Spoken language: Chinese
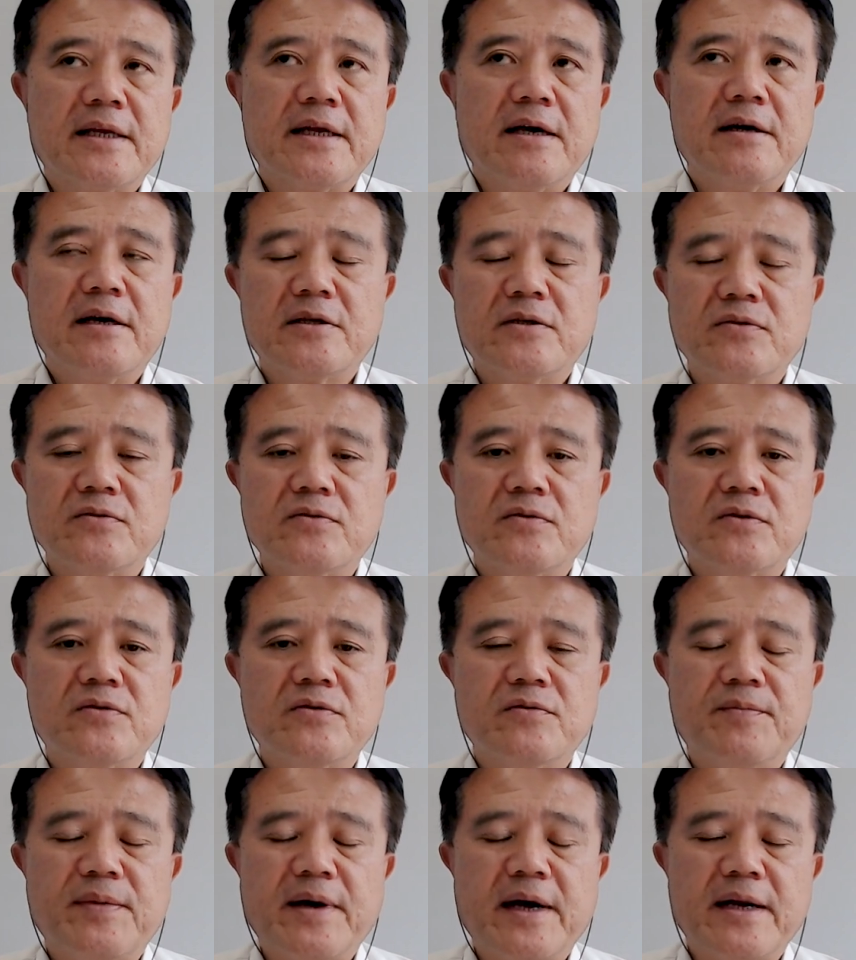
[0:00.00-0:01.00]
拿到他租
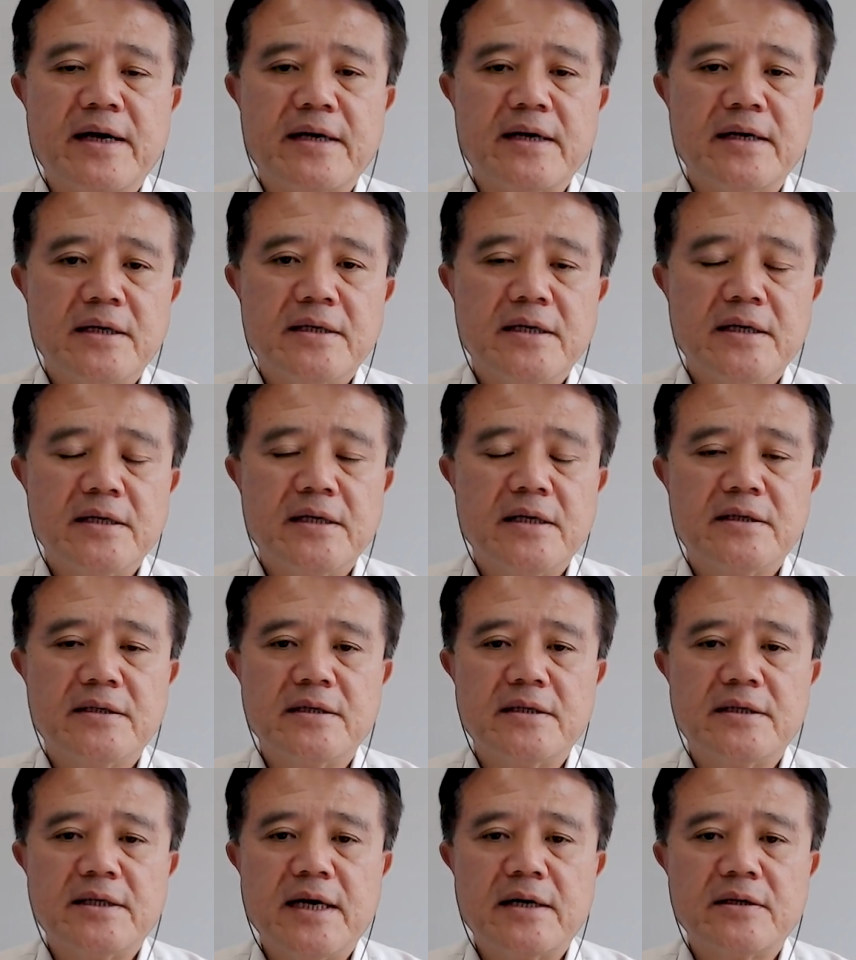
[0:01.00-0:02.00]
处把热射式
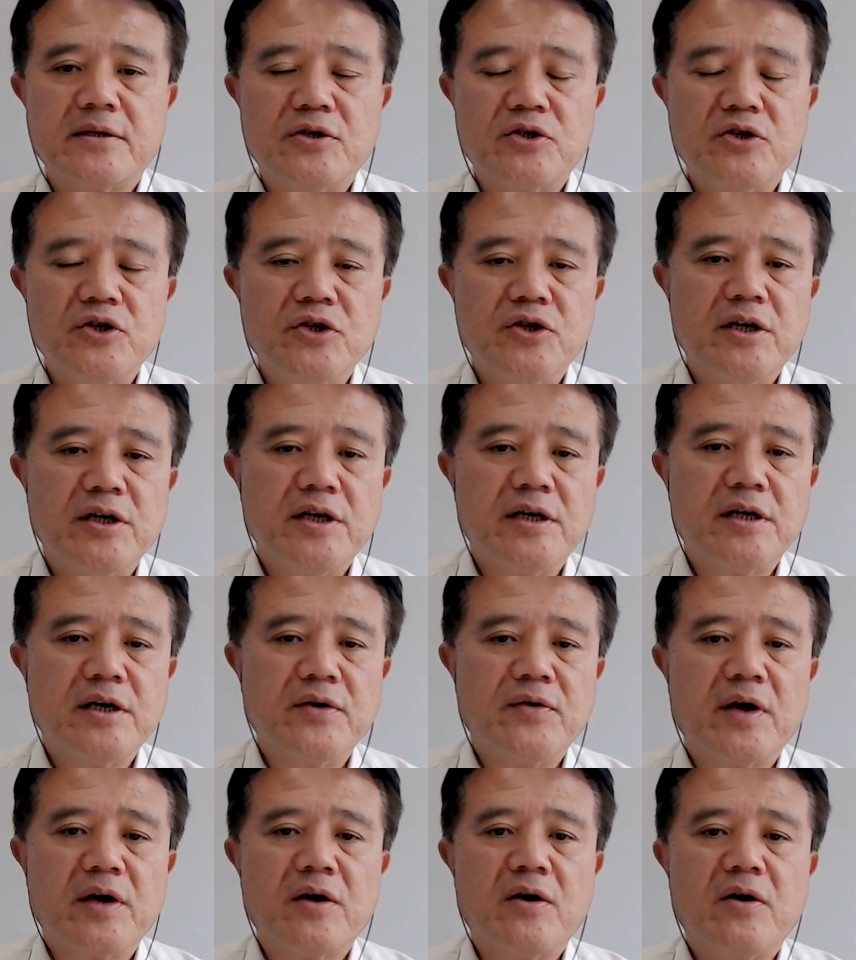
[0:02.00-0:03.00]
纸箱锯了一
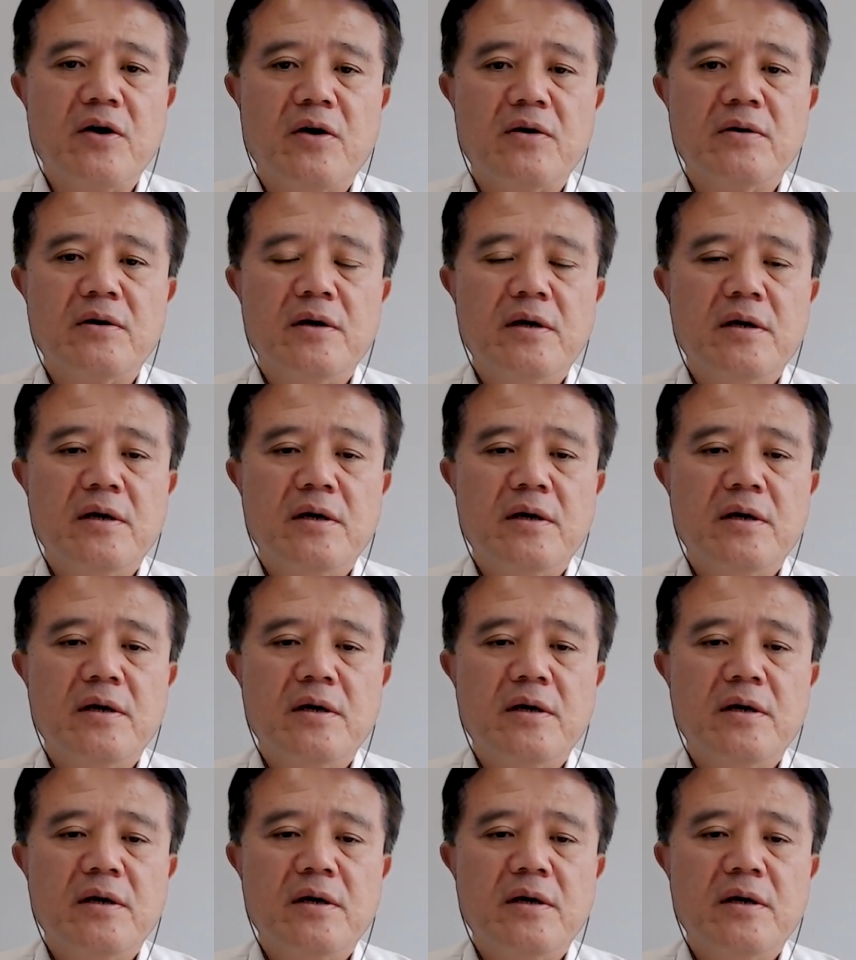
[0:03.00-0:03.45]
个圆孔，